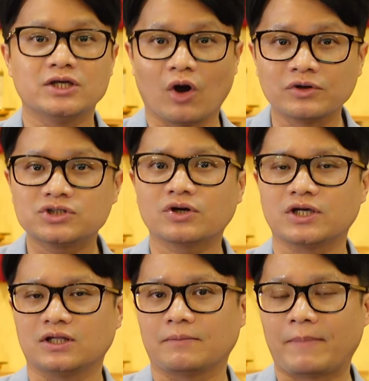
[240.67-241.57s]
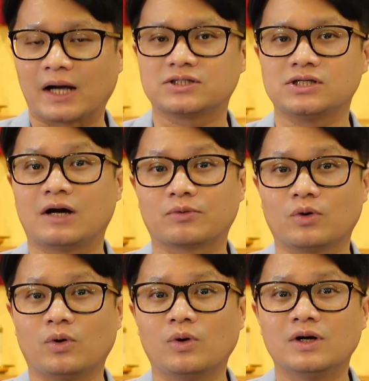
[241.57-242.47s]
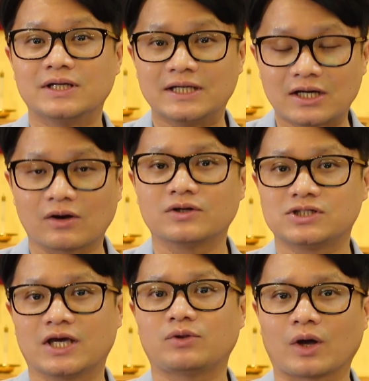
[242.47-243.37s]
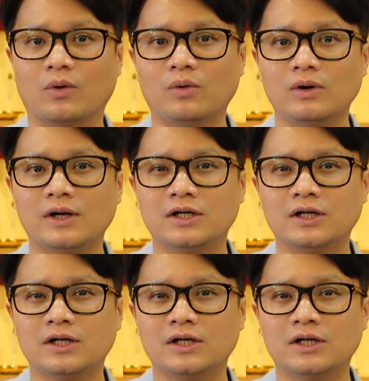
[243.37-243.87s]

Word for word: 영적인 방치함으로 이끌어지게 되고